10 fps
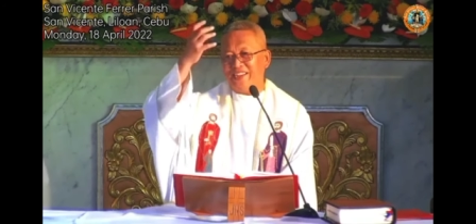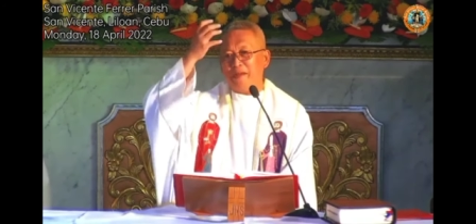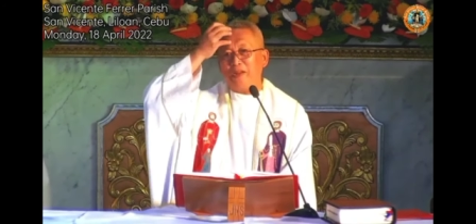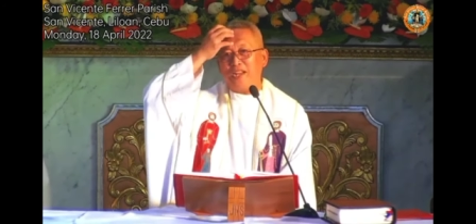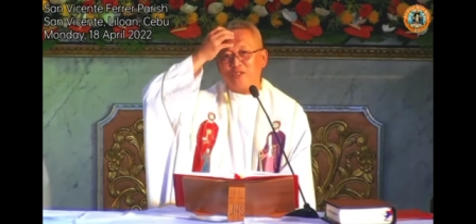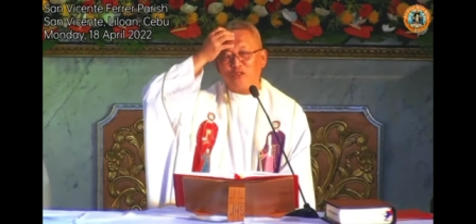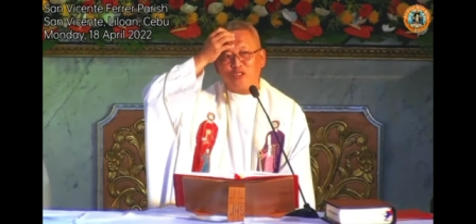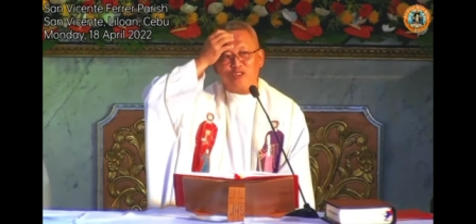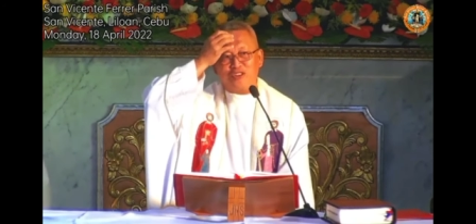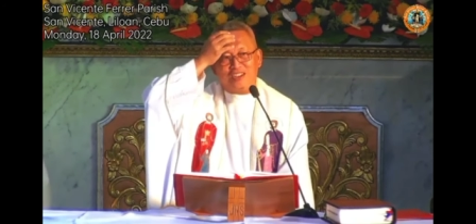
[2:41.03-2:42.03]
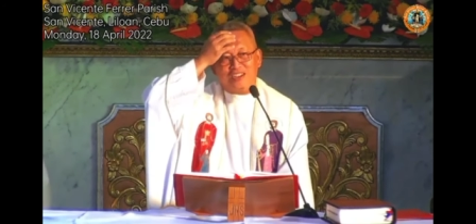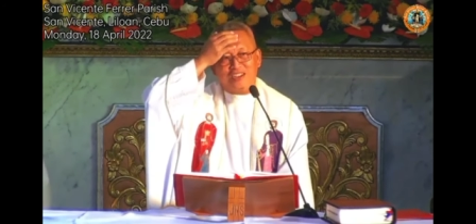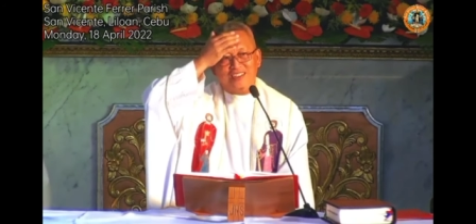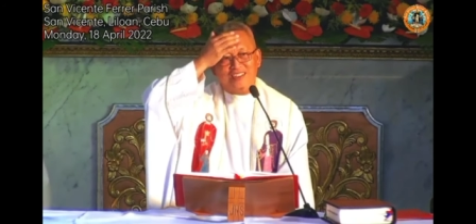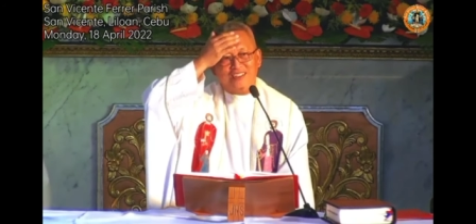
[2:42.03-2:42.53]
Dia pa nas utok.
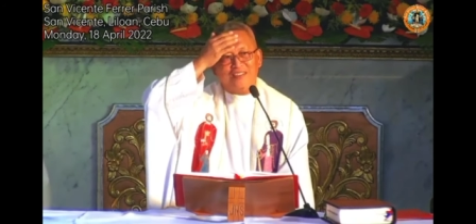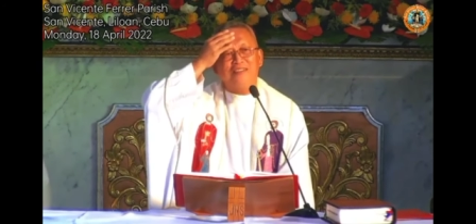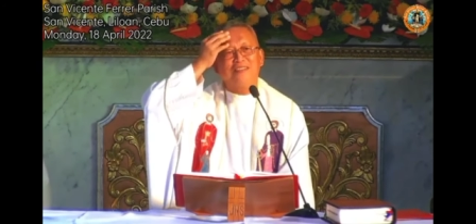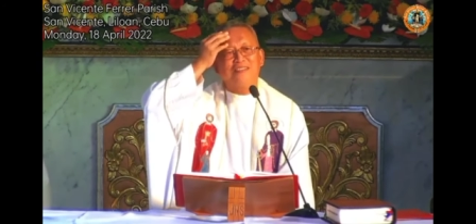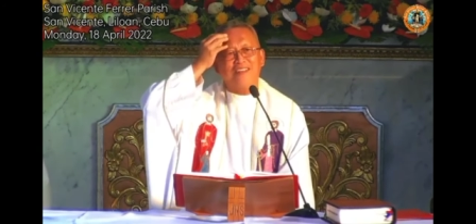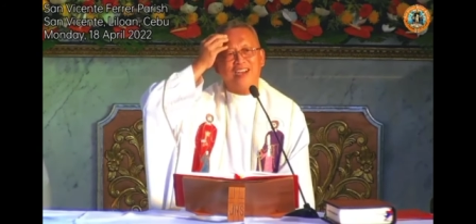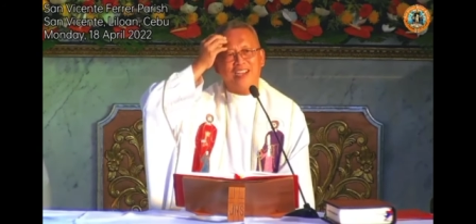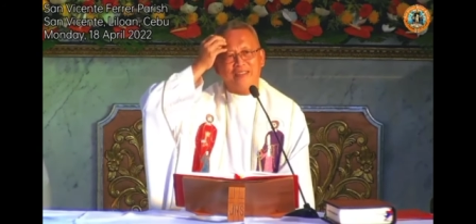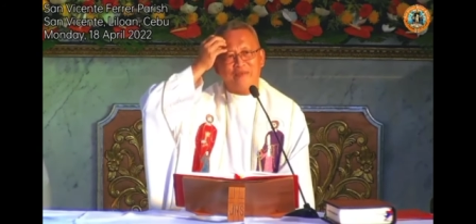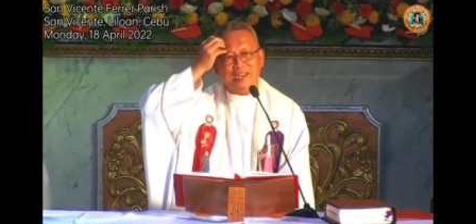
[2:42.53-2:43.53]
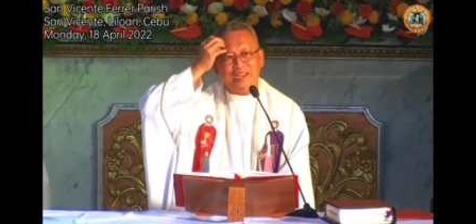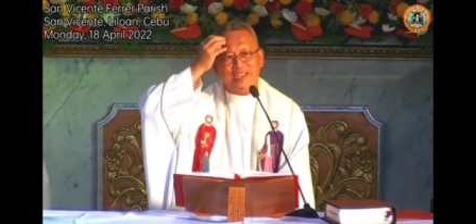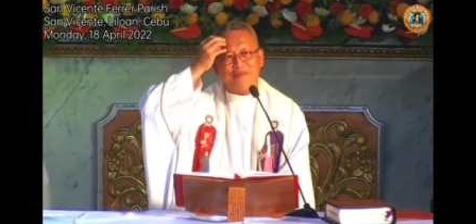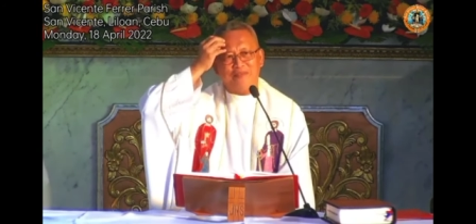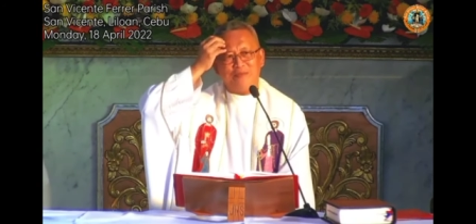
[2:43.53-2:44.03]
Oh, I
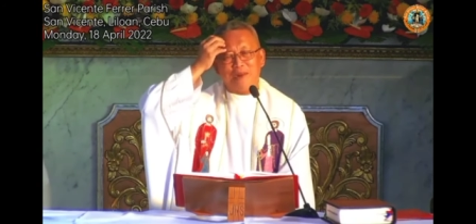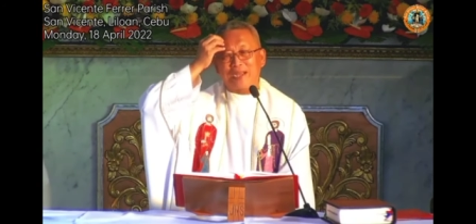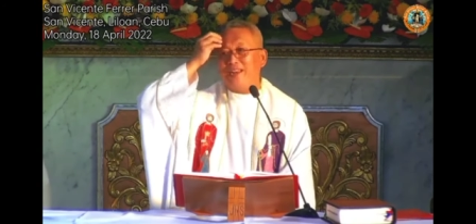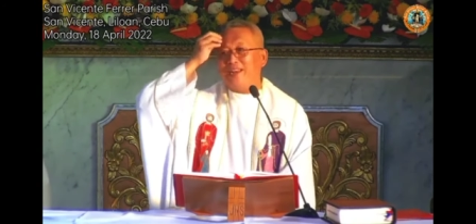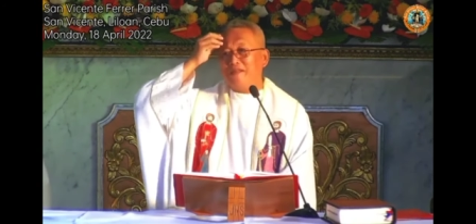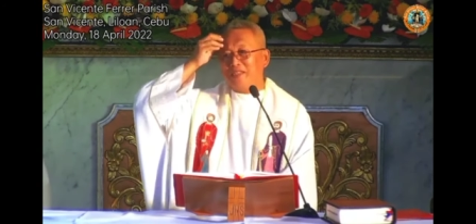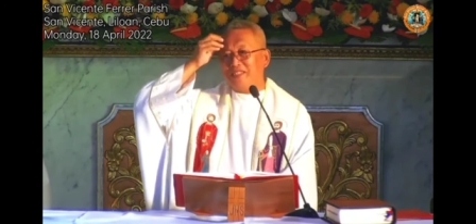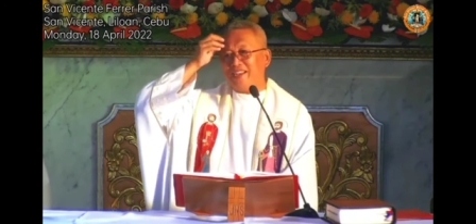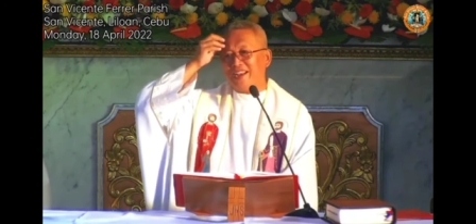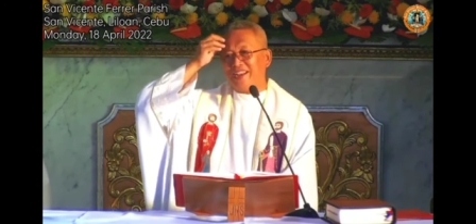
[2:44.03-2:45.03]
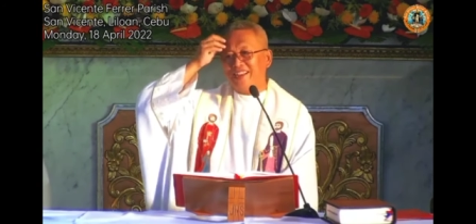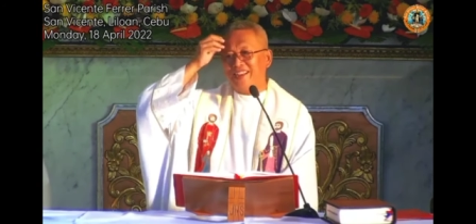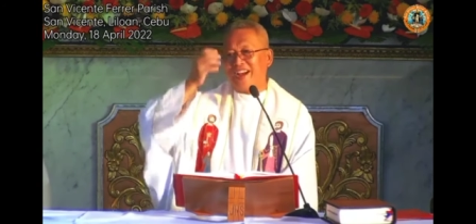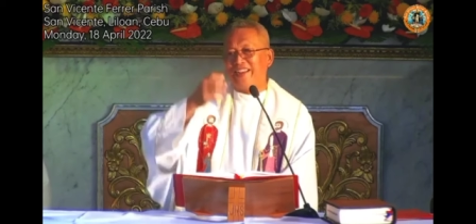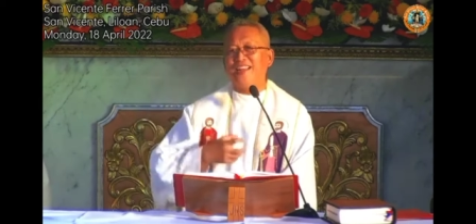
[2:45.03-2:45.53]
believe niya. Makilig man
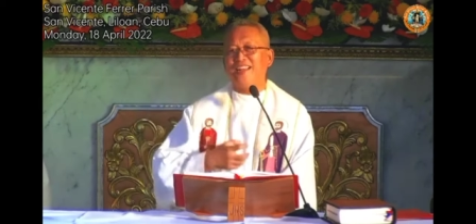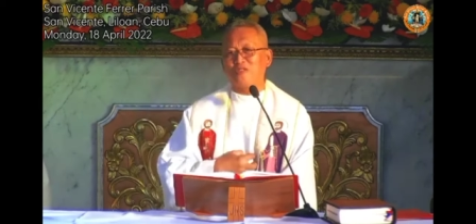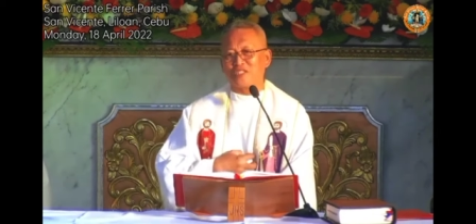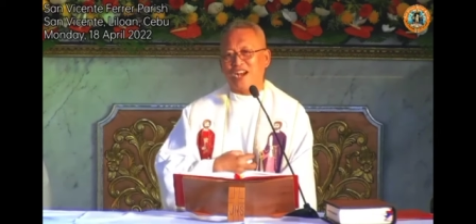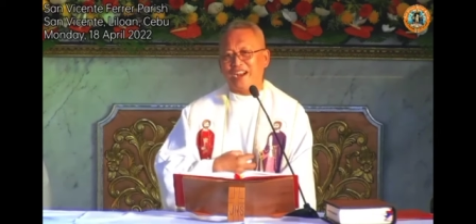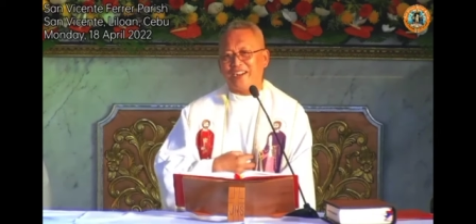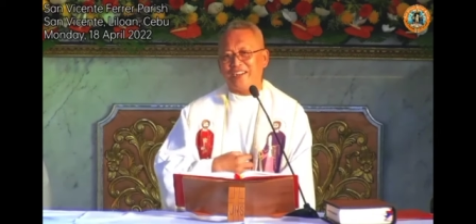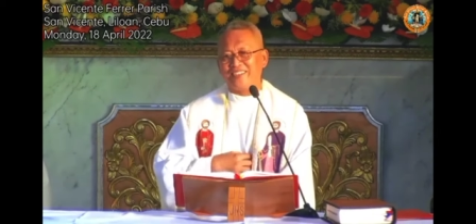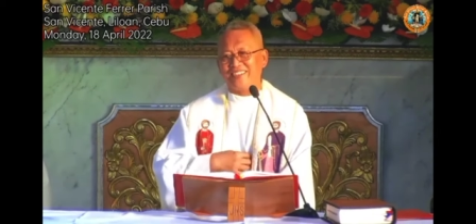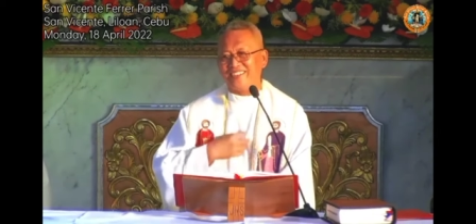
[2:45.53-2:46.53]
siya. Adya ah, na to's heart.